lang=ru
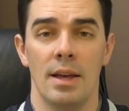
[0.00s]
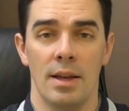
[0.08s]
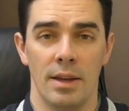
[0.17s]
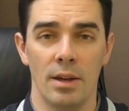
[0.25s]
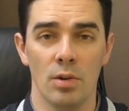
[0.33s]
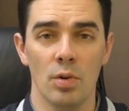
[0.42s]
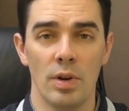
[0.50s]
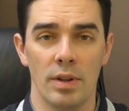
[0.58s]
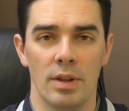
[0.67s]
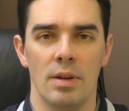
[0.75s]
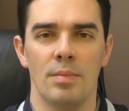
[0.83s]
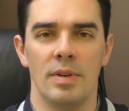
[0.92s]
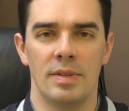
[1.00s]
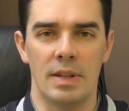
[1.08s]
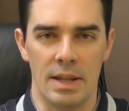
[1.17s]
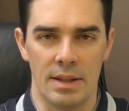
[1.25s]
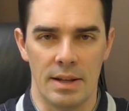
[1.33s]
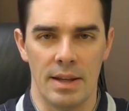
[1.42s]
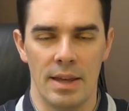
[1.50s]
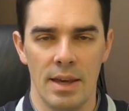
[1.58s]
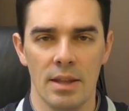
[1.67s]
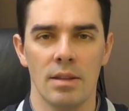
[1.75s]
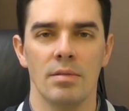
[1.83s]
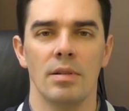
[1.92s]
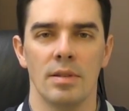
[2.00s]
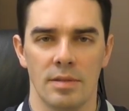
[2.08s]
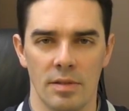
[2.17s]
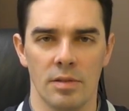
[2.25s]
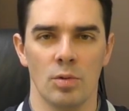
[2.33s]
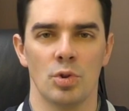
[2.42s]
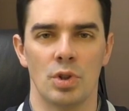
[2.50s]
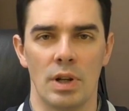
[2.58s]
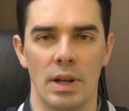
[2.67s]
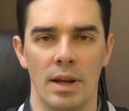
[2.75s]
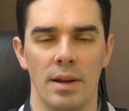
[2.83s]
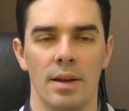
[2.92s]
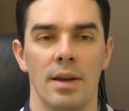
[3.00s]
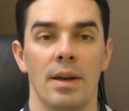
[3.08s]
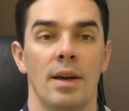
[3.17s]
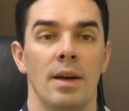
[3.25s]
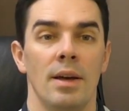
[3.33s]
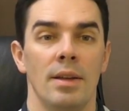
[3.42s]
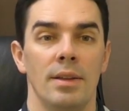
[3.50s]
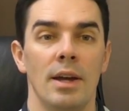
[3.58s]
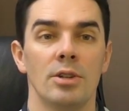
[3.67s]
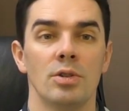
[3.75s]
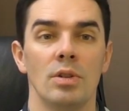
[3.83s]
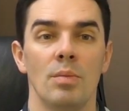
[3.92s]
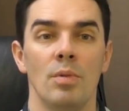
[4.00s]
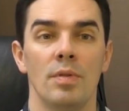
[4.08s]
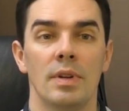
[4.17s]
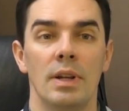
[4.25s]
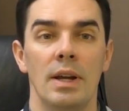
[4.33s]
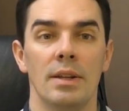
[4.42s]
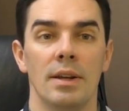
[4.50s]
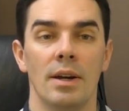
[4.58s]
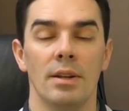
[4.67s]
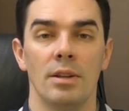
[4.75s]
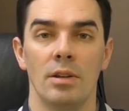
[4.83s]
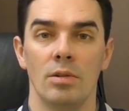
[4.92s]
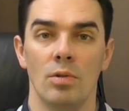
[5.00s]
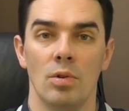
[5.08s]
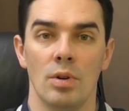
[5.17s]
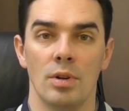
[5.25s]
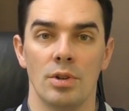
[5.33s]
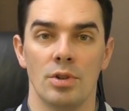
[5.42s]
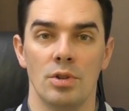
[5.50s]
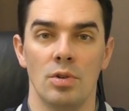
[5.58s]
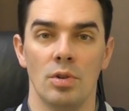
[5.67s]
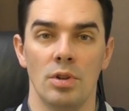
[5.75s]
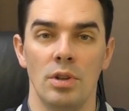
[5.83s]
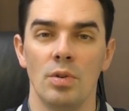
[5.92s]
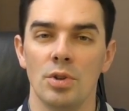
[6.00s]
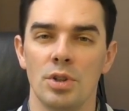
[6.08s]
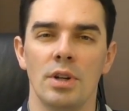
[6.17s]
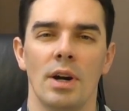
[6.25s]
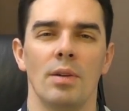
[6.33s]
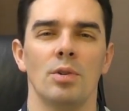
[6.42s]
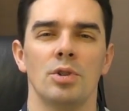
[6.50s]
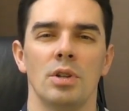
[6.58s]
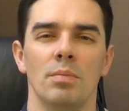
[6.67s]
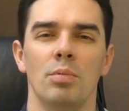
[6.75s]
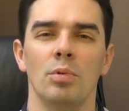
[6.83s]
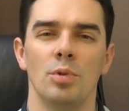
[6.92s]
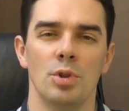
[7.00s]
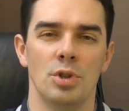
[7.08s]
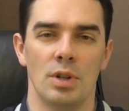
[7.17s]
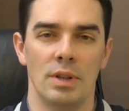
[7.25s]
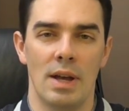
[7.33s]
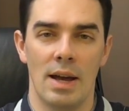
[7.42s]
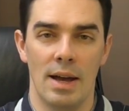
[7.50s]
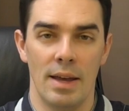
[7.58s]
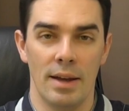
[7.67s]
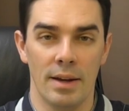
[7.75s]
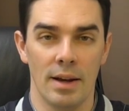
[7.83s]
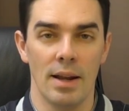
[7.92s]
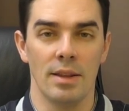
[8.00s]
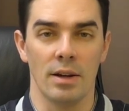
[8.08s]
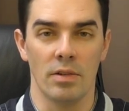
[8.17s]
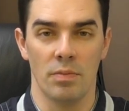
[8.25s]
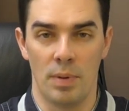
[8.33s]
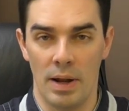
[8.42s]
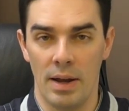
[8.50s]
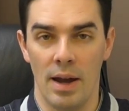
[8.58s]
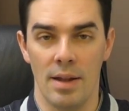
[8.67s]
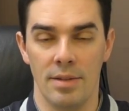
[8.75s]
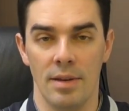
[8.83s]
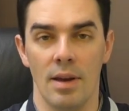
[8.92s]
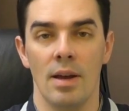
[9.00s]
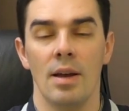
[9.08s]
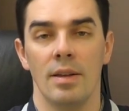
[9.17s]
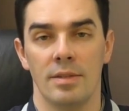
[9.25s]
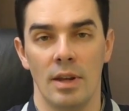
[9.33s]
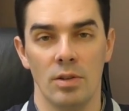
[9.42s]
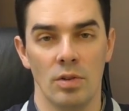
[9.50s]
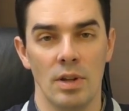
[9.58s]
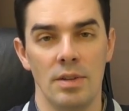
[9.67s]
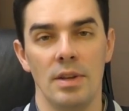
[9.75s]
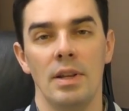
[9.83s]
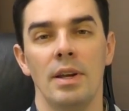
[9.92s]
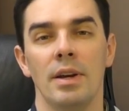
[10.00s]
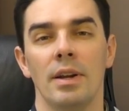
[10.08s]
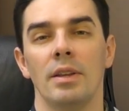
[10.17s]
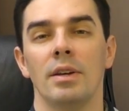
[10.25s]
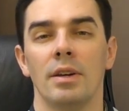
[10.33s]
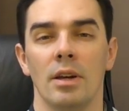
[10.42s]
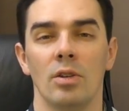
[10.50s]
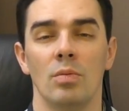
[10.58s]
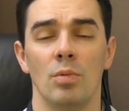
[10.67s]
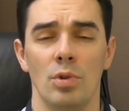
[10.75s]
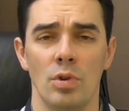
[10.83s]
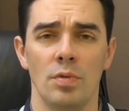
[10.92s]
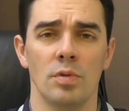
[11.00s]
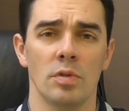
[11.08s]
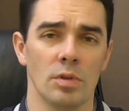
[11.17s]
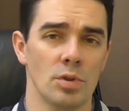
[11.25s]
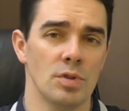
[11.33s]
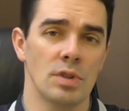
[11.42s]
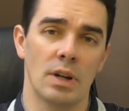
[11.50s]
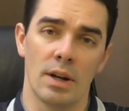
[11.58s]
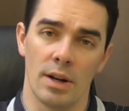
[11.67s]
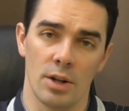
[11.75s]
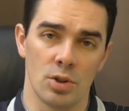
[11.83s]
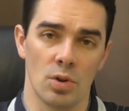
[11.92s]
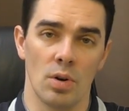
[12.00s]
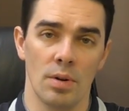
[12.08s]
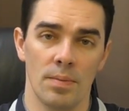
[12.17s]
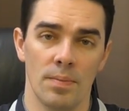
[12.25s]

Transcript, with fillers: Герои, да и мы, зрители, этого заслужили. Так что, на мой взгляд, картину ждет не очень хорошее будущее на экранах в прокате, зато на телеэкранах, я думаю, у нее все сложится хорошо.